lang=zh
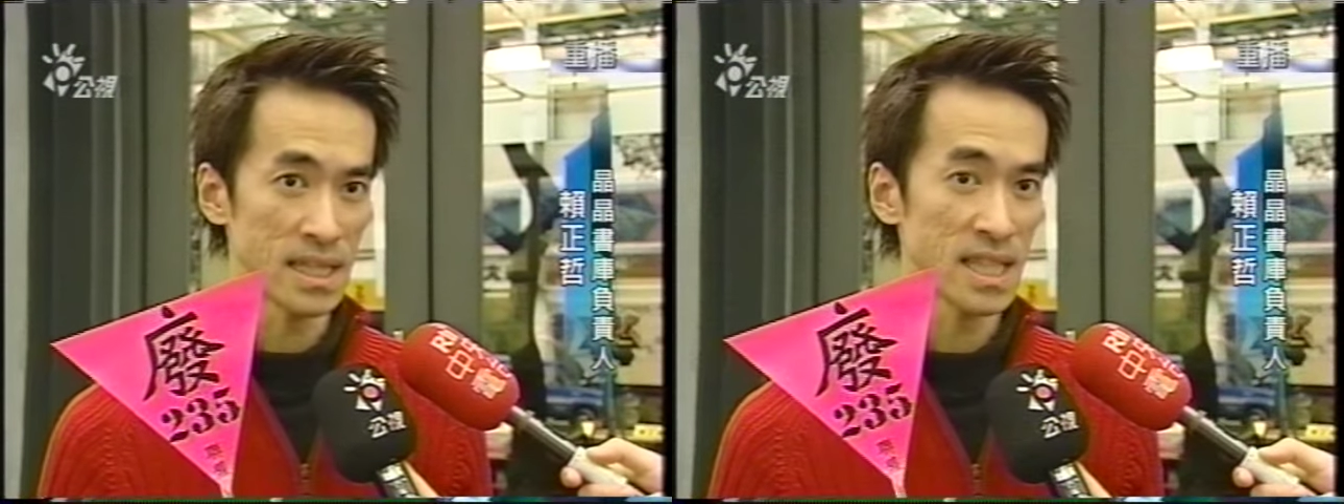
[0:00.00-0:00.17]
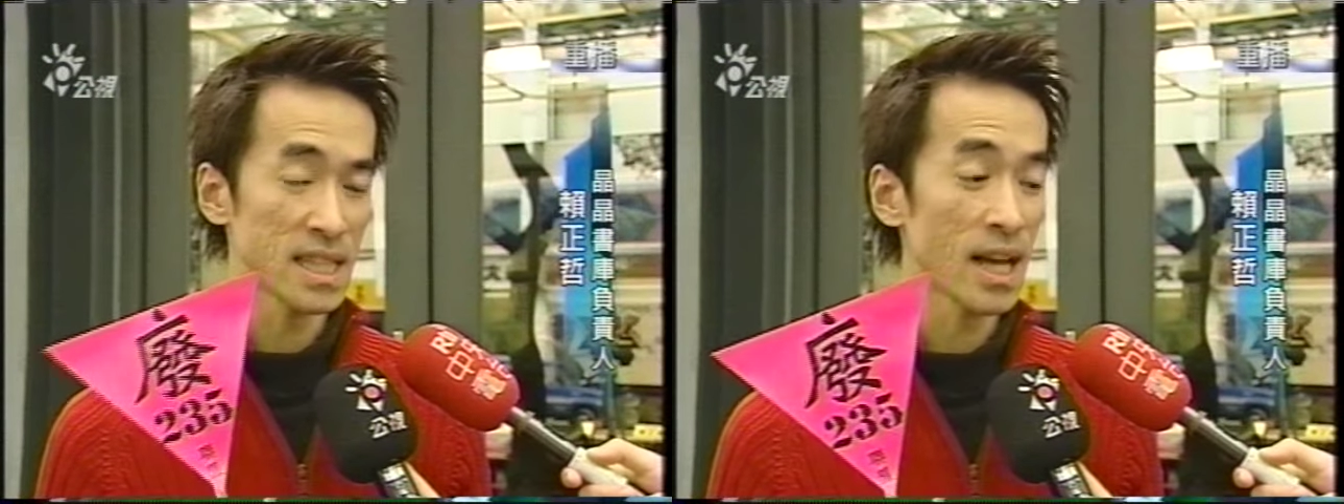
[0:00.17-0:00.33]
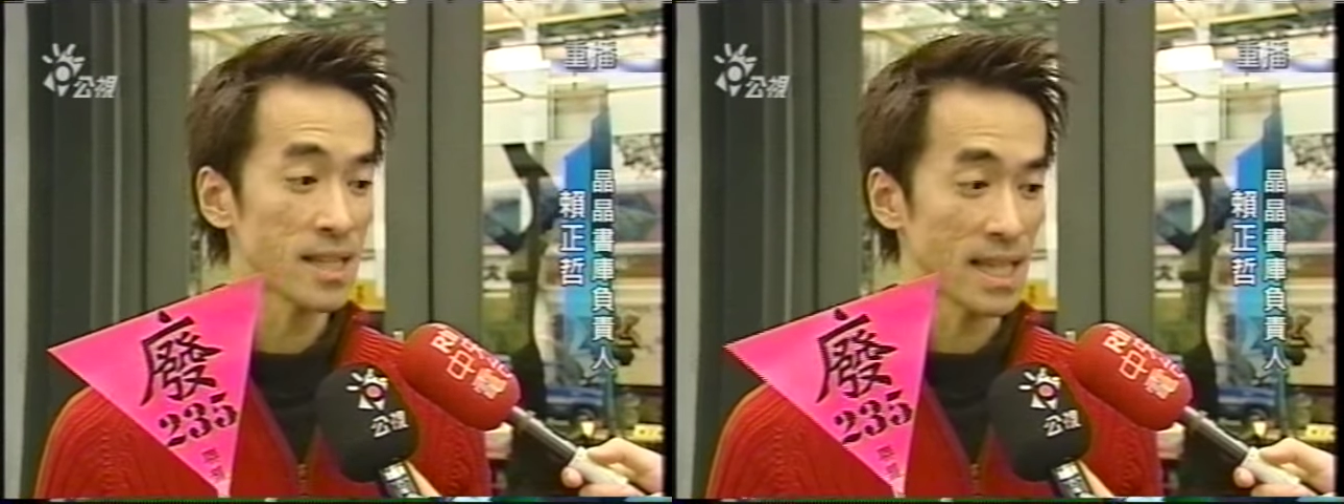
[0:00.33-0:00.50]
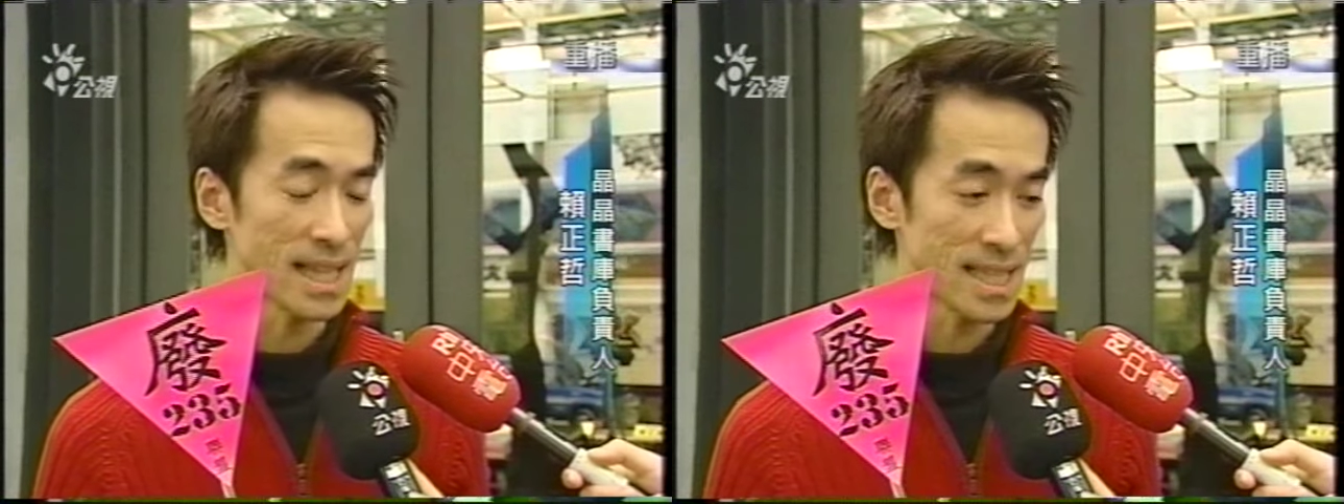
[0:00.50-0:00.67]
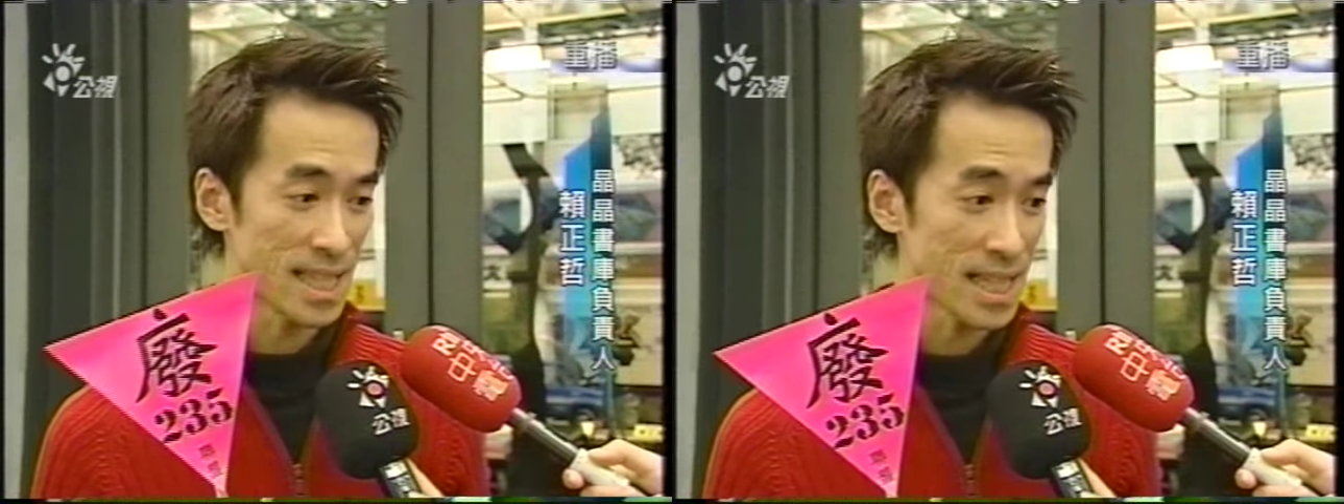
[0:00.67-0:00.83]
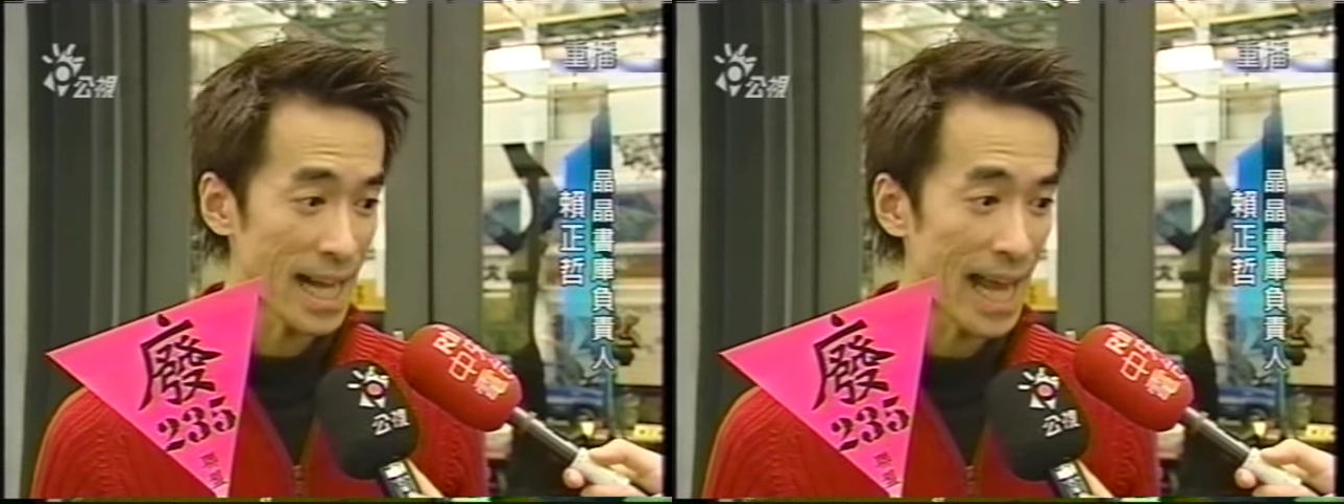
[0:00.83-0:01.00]
性道德的
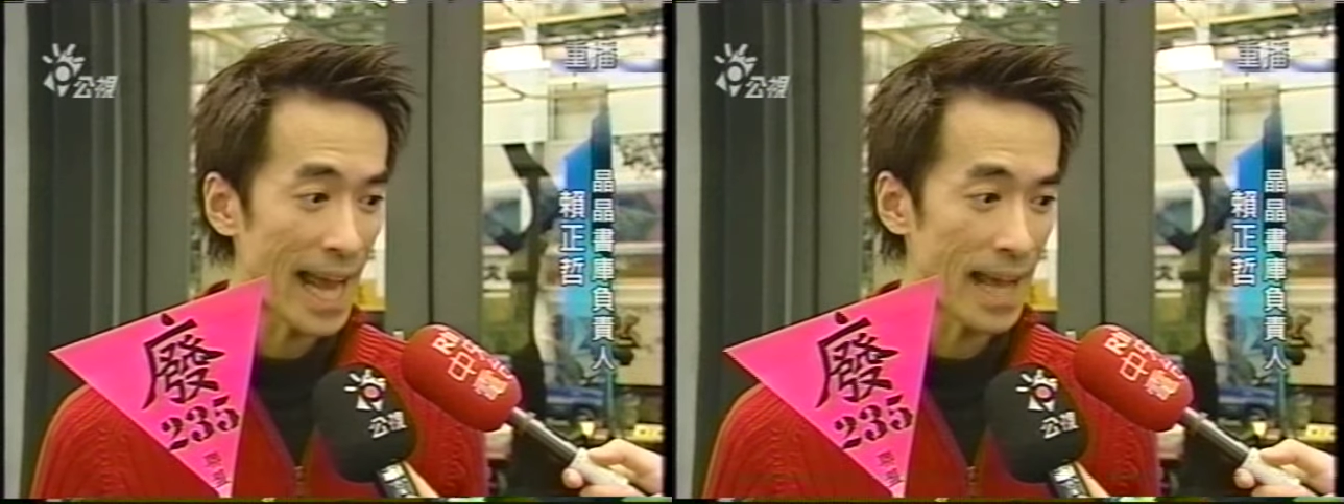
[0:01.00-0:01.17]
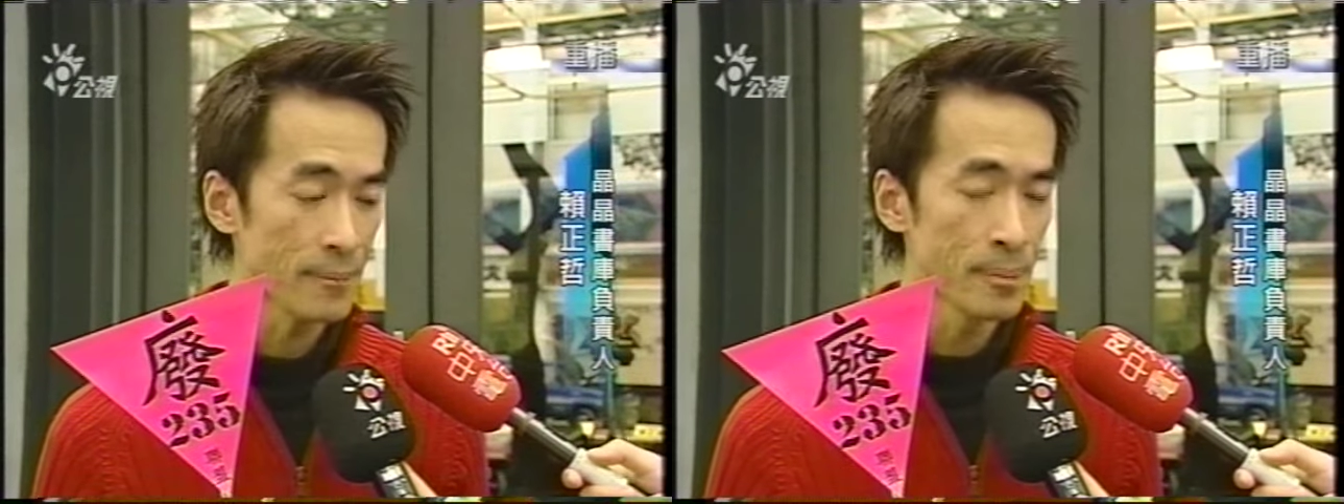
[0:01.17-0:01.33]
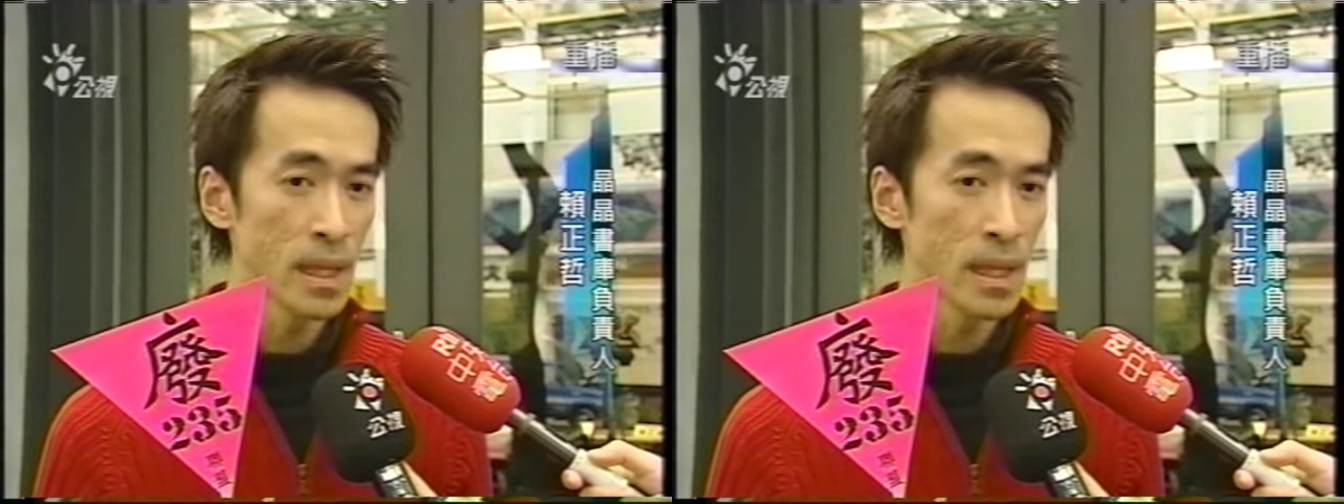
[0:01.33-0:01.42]
侵害。